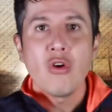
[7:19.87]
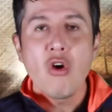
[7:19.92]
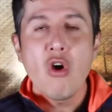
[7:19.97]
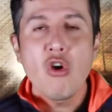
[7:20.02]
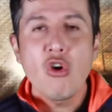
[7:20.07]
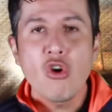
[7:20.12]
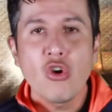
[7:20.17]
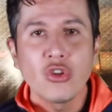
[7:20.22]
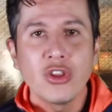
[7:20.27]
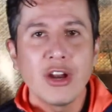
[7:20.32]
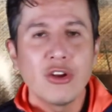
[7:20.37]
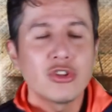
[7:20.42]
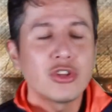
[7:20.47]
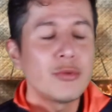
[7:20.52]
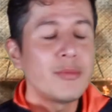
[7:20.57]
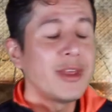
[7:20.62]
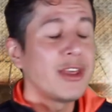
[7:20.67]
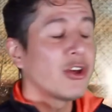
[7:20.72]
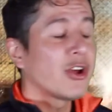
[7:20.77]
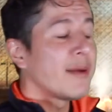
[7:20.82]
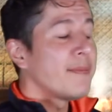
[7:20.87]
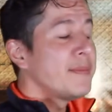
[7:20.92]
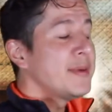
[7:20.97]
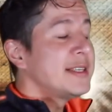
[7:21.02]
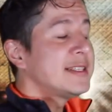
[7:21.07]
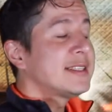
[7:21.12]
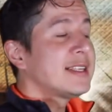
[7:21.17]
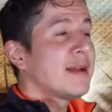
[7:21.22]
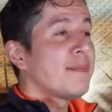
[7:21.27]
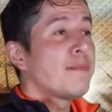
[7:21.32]
Ojo con el otro
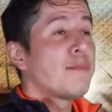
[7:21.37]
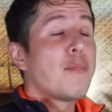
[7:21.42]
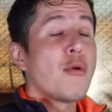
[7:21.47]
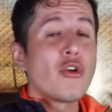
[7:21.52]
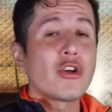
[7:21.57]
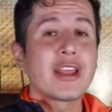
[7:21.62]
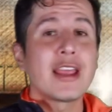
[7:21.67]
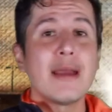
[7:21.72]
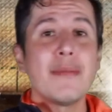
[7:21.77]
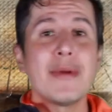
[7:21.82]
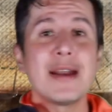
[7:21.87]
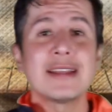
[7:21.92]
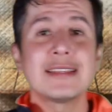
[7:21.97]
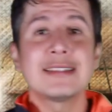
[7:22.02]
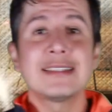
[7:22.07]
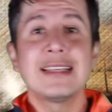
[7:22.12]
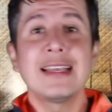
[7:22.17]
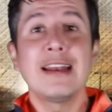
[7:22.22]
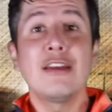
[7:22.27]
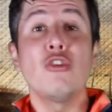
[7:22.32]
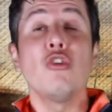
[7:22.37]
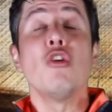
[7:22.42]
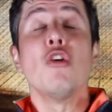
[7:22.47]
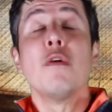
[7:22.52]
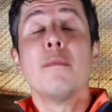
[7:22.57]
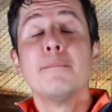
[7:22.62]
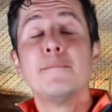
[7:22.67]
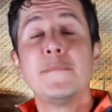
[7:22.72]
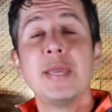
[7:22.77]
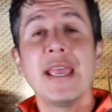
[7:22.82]
mediocampista porque a Marcelo
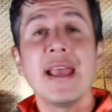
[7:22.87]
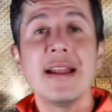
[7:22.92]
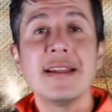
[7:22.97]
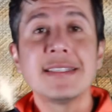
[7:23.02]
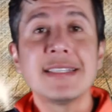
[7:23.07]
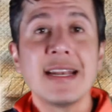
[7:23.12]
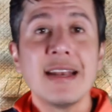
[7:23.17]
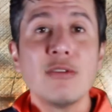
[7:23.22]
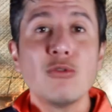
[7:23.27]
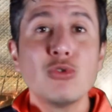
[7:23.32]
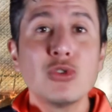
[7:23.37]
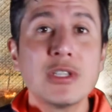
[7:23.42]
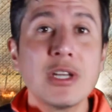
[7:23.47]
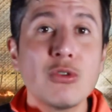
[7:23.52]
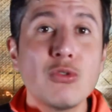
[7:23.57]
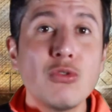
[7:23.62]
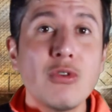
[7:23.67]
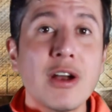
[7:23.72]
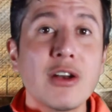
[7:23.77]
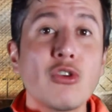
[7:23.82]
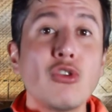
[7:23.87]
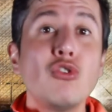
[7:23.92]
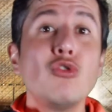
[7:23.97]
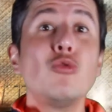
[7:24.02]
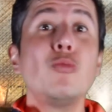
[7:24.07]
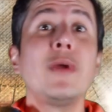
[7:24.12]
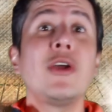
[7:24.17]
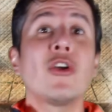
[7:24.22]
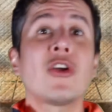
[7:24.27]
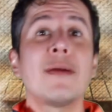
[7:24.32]
Bielsa le gusta jugar con
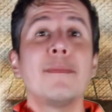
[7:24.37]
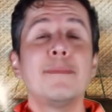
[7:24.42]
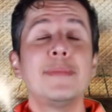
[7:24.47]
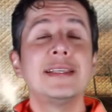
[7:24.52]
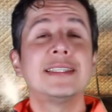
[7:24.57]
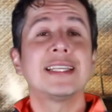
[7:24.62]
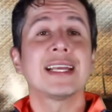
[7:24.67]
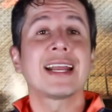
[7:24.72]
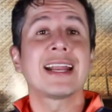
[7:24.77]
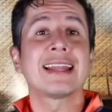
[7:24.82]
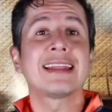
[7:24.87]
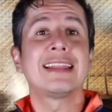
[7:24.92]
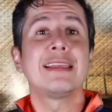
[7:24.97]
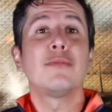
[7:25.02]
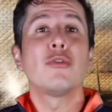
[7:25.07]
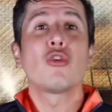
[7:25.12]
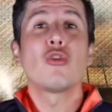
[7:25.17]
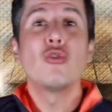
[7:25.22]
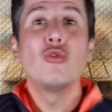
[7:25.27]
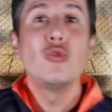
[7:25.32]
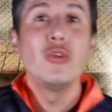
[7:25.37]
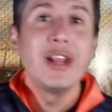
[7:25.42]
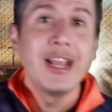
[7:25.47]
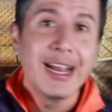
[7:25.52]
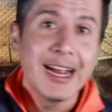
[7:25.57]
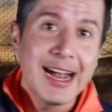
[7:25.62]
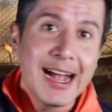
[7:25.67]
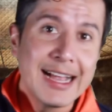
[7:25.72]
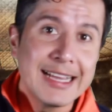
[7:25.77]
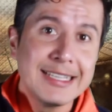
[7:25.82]
un mediocampista creativo, con un
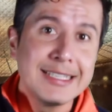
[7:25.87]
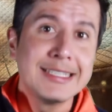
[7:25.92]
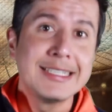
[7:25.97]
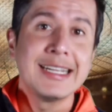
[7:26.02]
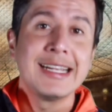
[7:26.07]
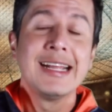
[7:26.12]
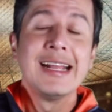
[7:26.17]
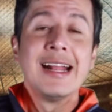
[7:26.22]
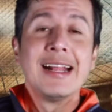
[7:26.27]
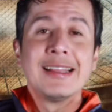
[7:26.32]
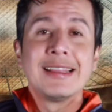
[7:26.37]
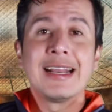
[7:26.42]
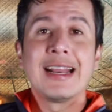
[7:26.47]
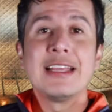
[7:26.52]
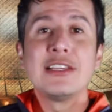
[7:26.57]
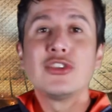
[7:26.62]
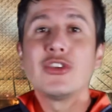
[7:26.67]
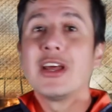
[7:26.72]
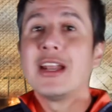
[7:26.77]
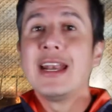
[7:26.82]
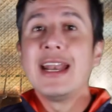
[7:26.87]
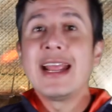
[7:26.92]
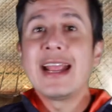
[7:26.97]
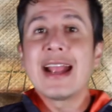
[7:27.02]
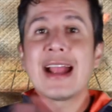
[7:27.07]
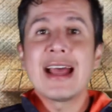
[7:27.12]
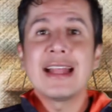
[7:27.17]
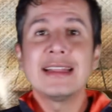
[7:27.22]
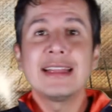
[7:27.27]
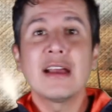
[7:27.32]
enganche tradicional. Le
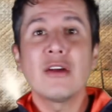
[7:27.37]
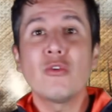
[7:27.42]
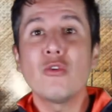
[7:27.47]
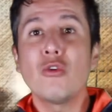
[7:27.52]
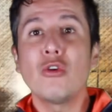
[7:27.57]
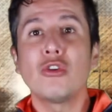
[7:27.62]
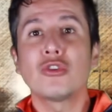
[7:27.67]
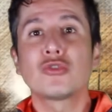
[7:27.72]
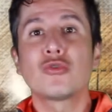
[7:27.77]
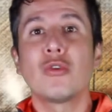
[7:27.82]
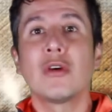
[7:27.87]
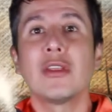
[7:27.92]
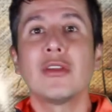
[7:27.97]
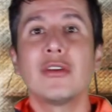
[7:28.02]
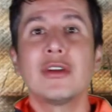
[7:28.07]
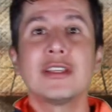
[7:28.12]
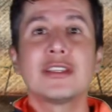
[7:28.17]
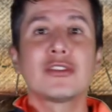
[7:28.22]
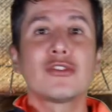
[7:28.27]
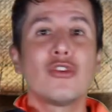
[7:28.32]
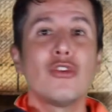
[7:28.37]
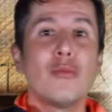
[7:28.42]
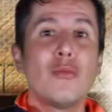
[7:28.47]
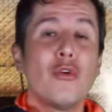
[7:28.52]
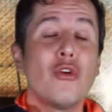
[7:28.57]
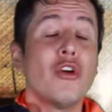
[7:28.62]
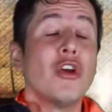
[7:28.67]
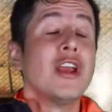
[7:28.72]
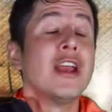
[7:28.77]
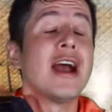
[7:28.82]
encantan los jugadores
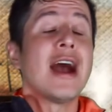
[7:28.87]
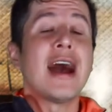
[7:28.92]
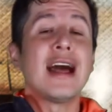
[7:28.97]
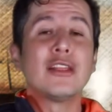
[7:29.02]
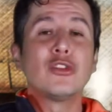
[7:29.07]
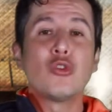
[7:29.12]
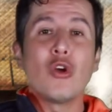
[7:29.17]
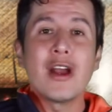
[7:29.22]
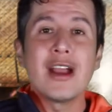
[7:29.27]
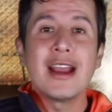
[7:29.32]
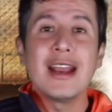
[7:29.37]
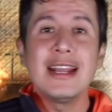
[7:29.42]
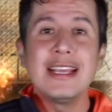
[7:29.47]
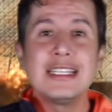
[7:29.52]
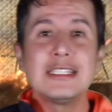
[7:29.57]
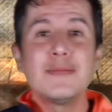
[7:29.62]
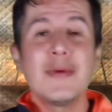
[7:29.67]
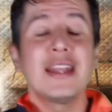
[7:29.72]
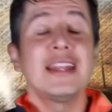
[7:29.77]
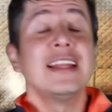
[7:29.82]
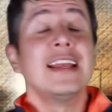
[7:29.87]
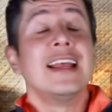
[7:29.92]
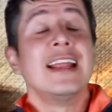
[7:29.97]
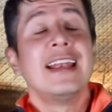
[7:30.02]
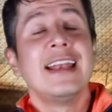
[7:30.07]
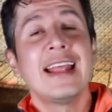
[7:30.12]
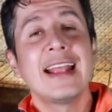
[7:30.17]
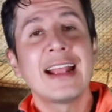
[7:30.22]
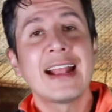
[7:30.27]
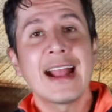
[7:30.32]
como Antoine Grisman,
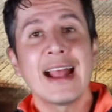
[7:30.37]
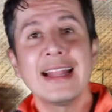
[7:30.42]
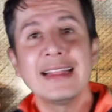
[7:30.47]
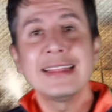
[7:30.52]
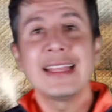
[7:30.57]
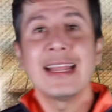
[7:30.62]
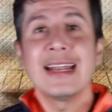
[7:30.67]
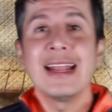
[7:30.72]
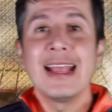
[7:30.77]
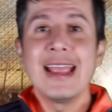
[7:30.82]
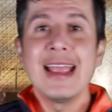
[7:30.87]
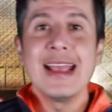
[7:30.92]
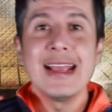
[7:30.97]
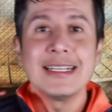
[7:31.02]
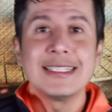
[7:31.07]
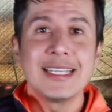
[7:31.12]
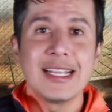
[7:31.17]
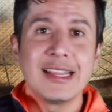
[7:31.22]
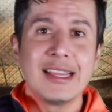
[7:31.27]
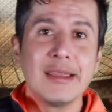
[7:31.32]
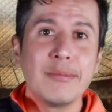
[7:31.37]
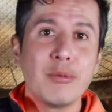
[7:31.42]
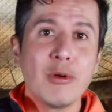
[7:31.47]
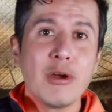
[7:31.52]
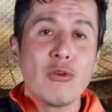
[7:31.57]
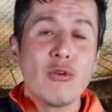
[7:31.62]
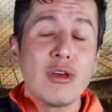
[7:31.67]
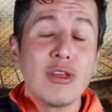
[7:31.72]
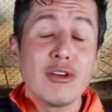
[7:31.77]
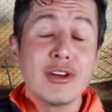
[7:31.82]
le encantan ese tipo
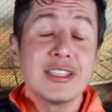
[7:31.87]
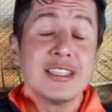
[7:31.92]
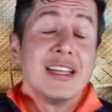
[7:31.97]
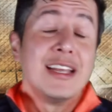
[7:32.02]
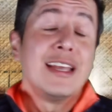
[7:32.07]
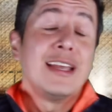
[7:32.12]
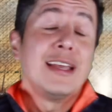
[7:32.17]
de jugadores.